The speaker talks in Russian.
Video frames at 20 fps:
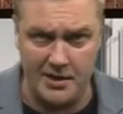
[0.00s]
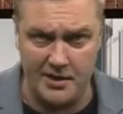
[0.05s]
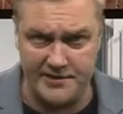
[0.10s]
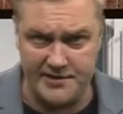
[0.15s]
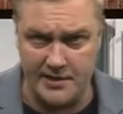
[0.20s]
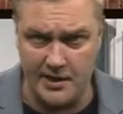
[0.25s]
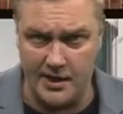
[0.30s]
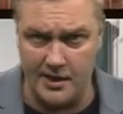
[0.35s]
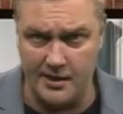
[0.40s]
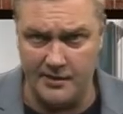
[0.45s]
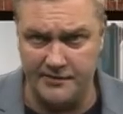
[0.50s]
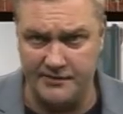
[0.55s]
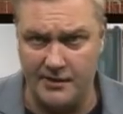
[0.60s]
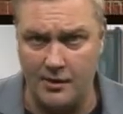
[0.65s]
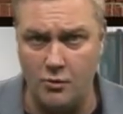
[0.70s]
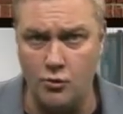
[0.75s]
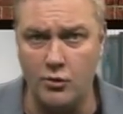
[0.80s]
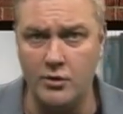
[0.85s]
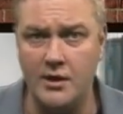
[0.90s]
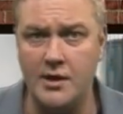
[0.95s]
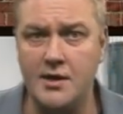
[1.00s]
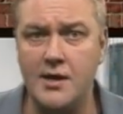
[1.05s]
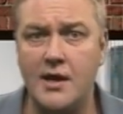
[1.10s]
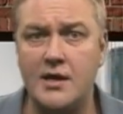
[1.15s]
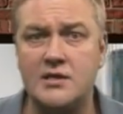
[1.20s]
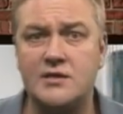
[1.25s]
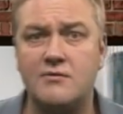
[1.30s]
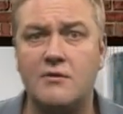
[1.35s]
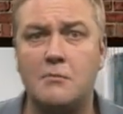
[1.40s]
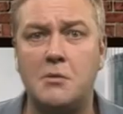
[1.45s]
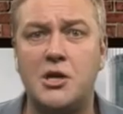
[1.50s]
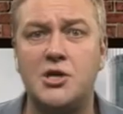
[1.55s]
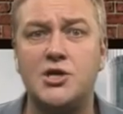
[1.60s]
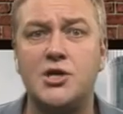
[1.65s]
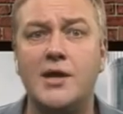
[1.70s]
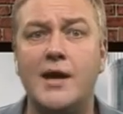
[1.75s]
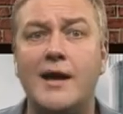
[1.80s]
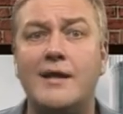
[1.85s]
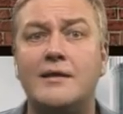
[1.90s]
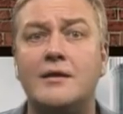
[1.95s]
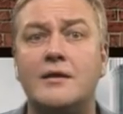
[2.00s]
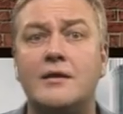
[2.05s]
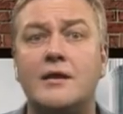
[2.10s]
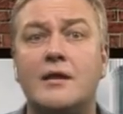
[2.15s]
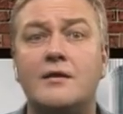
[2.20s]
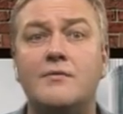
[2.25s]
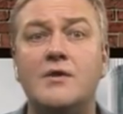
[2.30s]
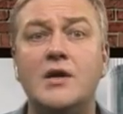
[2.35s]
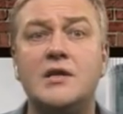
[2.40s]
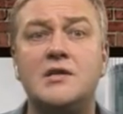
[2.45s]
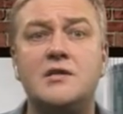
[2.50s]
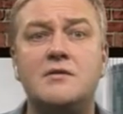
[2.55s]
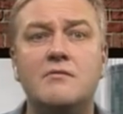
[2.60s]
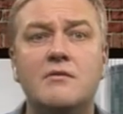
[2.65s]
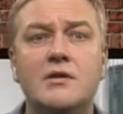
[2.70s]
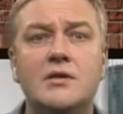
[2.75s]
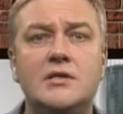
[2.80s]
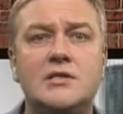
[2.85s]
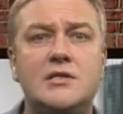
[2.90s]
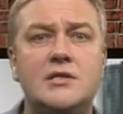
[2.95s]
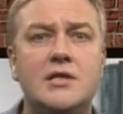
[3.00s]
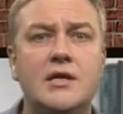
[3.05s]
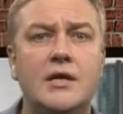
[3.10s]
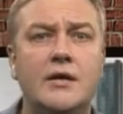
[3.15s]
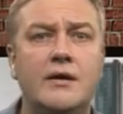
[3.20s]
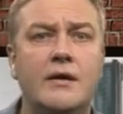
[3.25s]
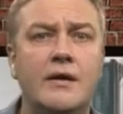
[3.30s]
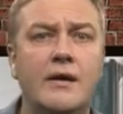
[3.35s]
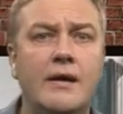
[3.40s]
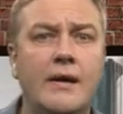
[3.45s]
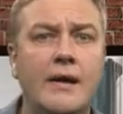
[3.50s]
незнание закона не освобождает от ответственности –